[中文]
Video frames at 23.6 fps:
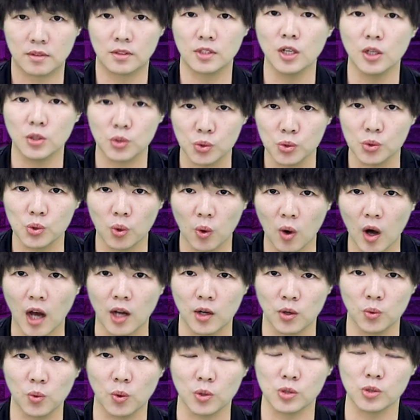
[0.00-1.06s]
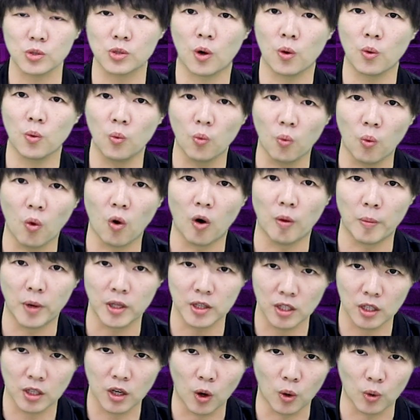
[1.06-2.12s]
这句话如果是从我
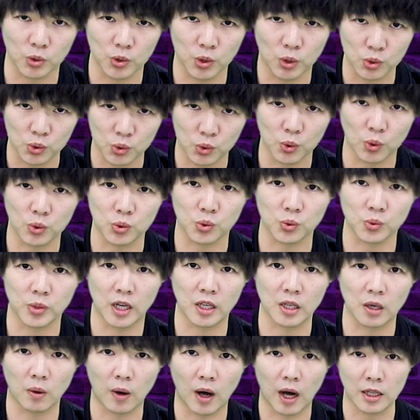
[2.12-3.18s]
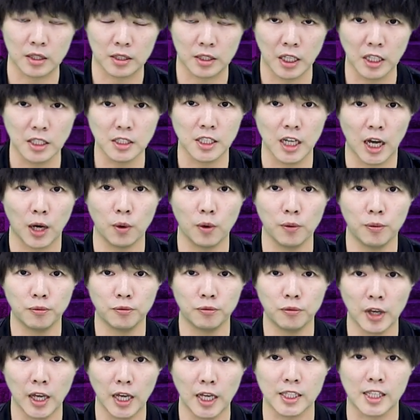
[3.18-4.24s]
们的口中说出来的话，听起来会
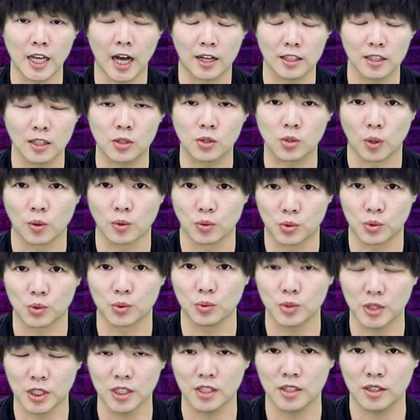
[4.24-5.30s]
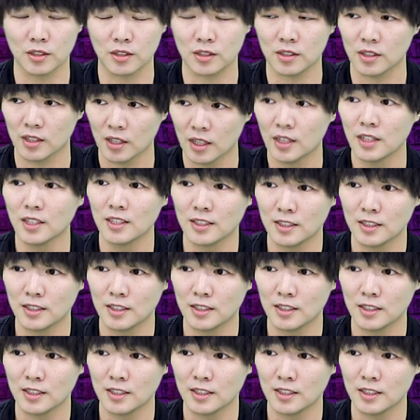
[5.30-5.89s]
非常的种族歧视。